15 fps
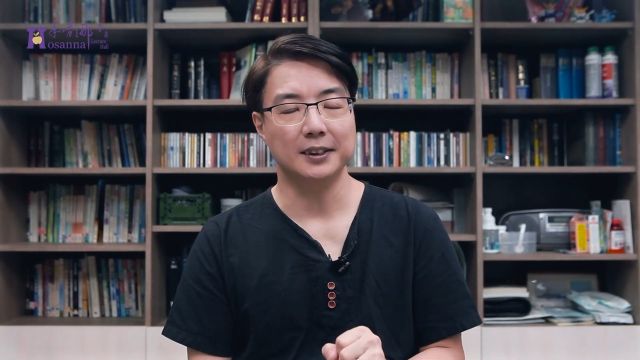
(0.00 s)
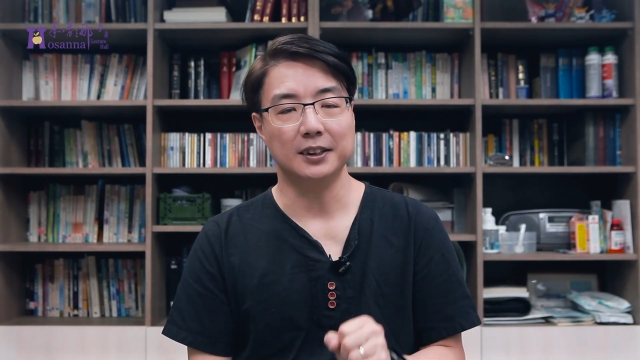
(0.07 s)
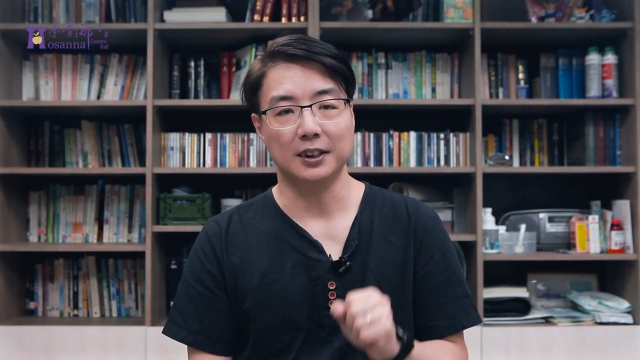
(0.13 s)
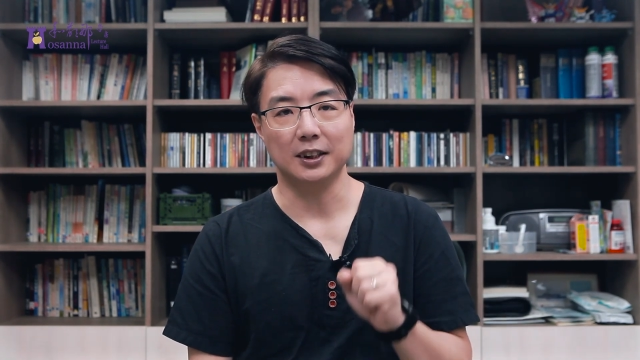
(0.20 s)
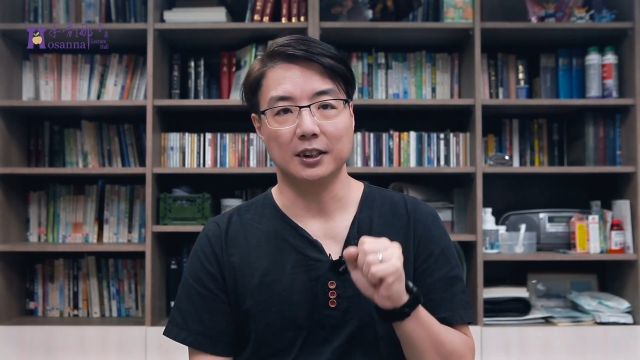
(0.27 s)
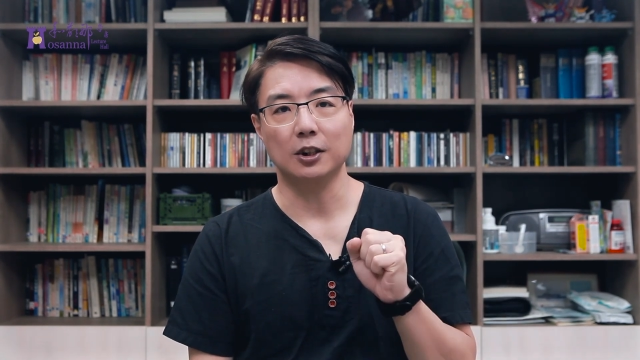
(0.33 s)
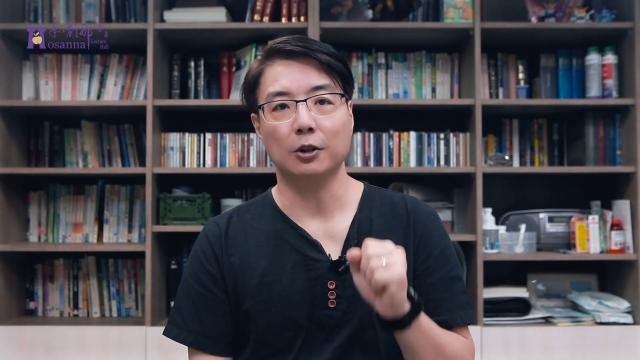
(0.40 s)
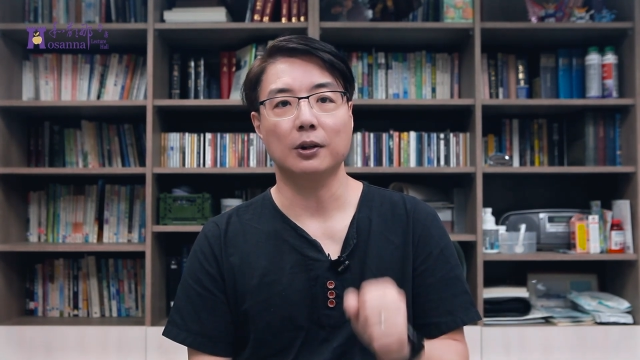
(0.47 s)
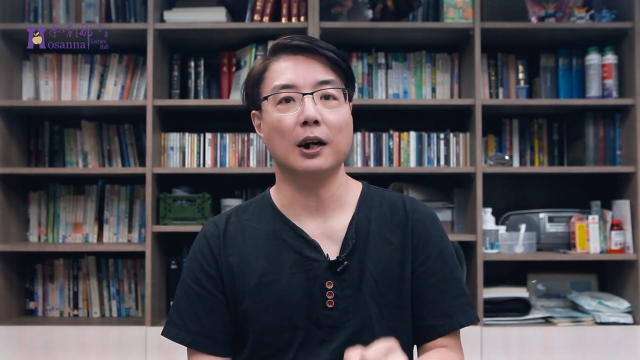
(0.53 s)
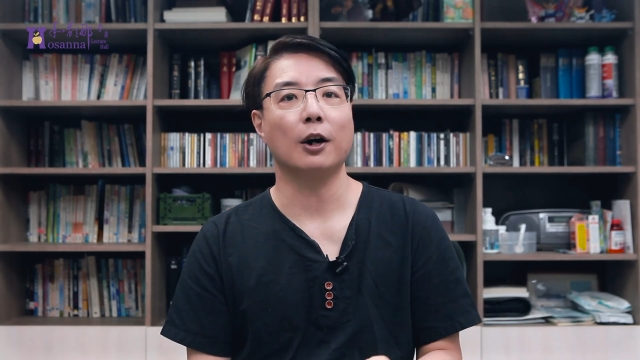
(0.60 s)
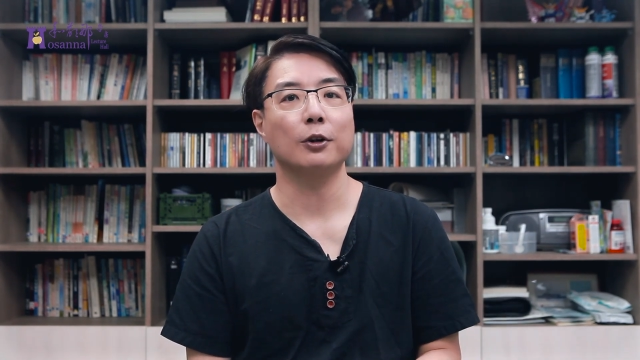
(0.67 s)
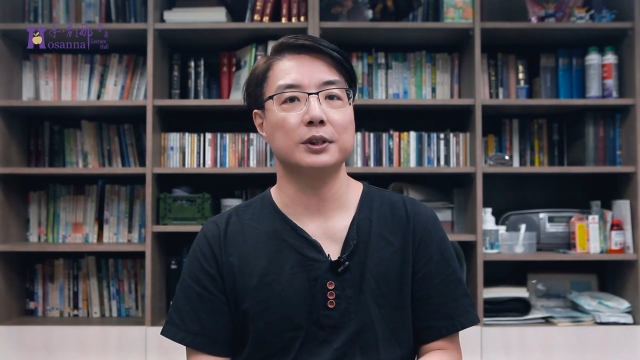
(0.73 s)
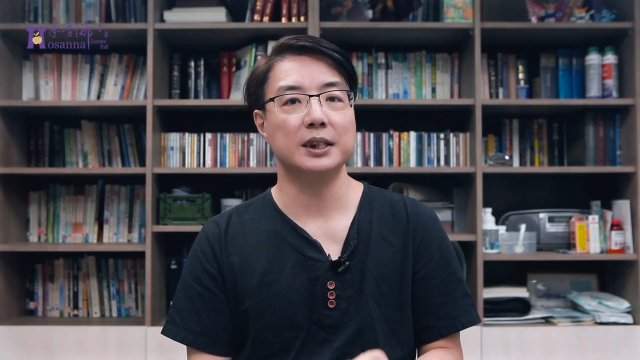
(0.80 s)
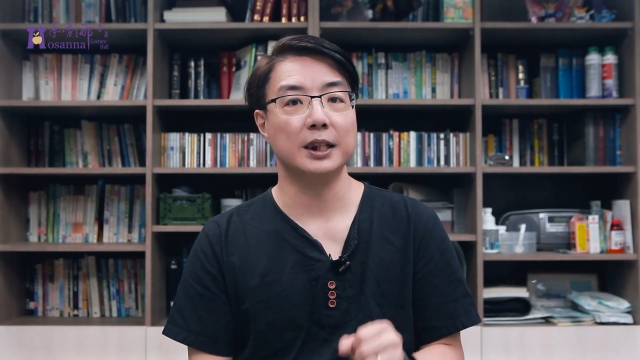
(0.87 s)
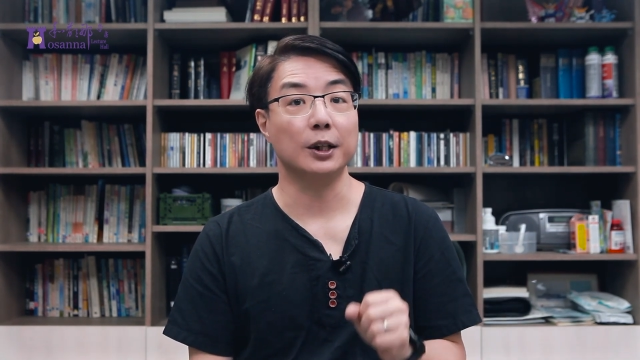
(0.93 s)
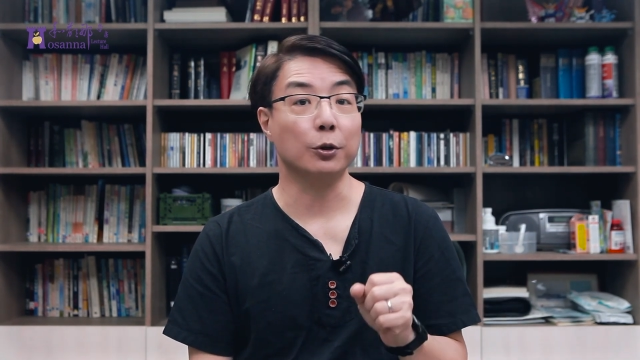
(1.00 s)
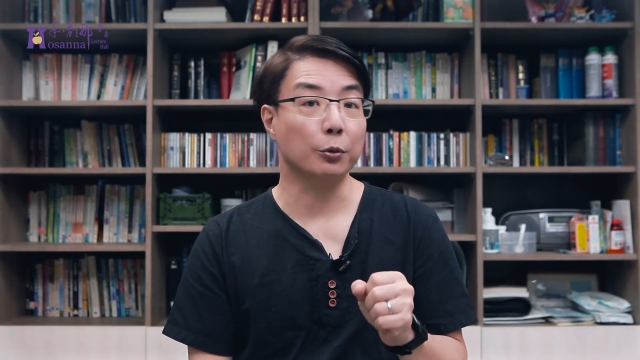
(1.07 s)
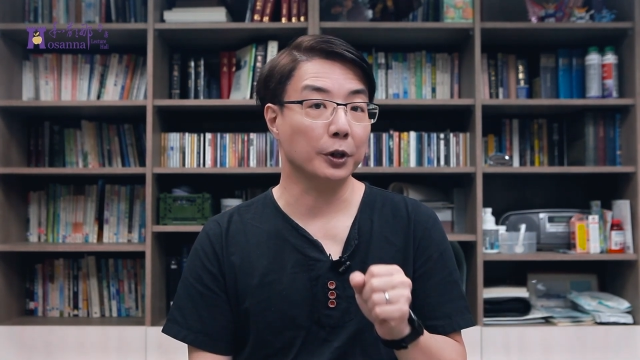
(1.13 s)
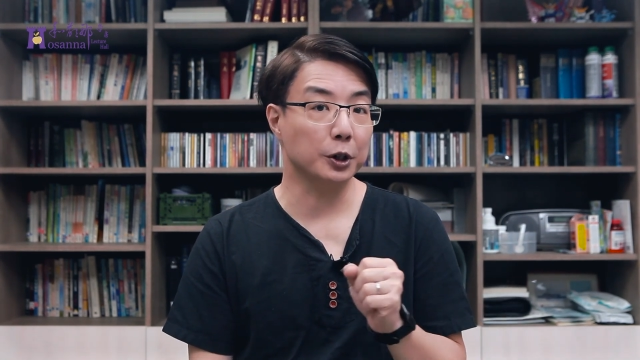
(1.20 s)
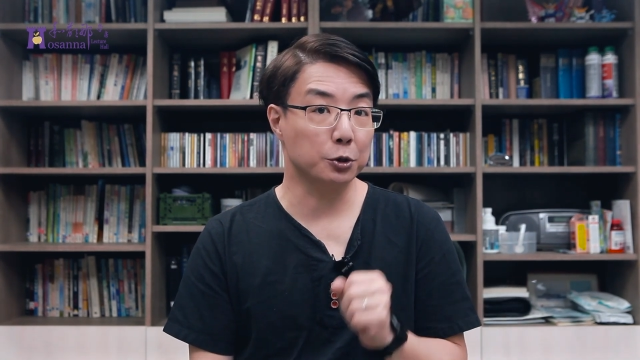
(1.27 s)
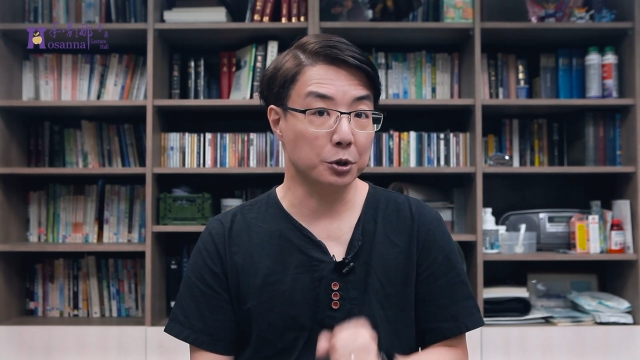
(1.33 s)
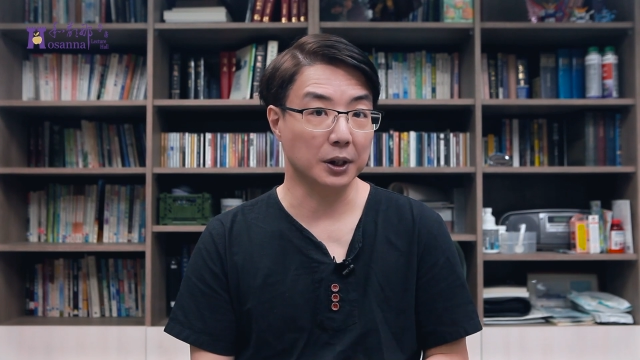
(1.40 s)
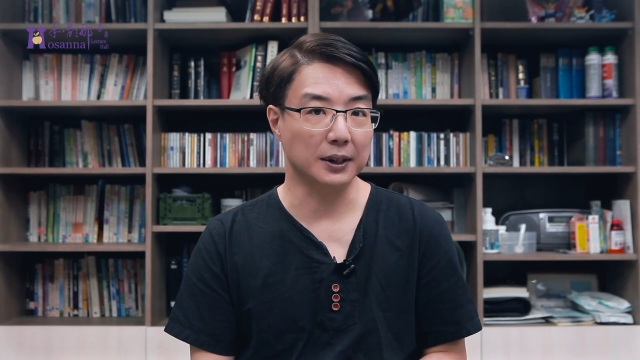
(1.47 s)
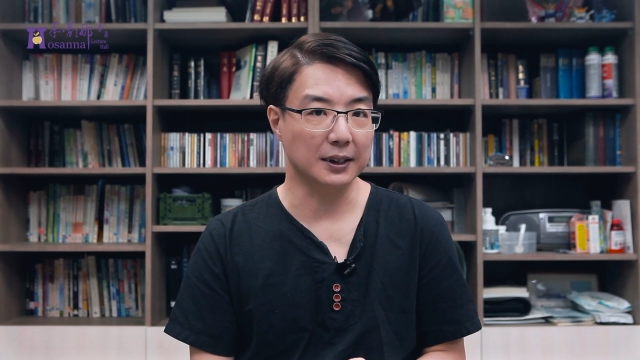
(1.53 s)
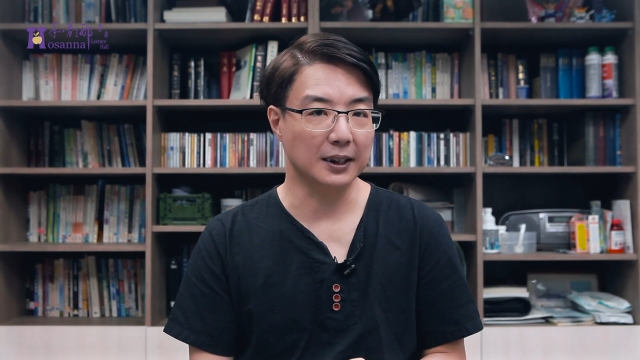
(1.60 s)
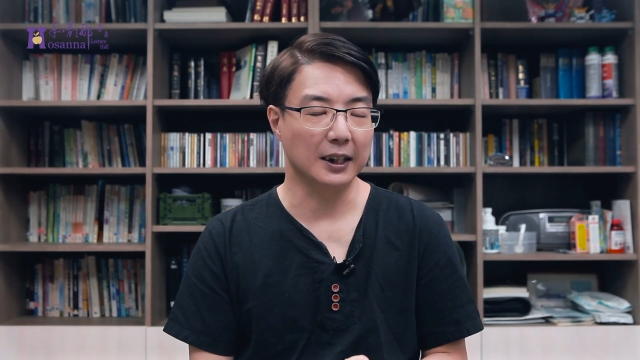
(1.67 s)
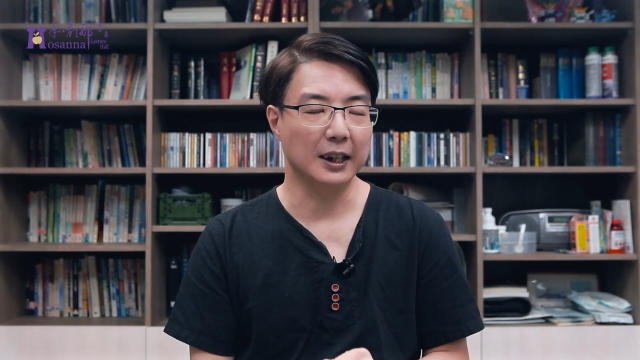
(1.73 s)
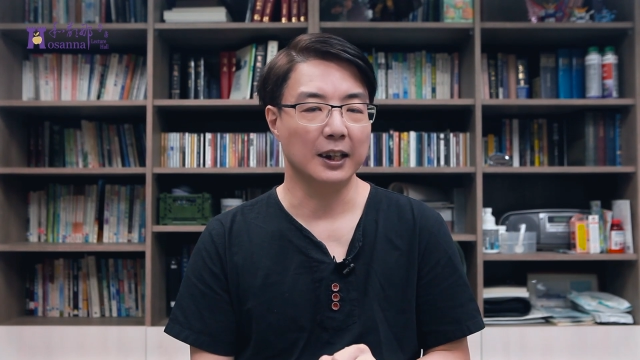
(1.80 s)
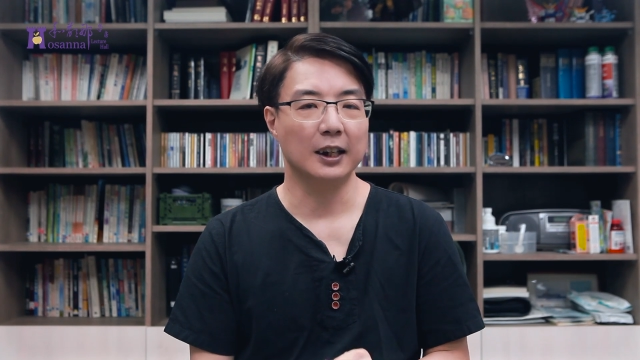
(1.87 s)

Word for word: 能够告诫规劝的，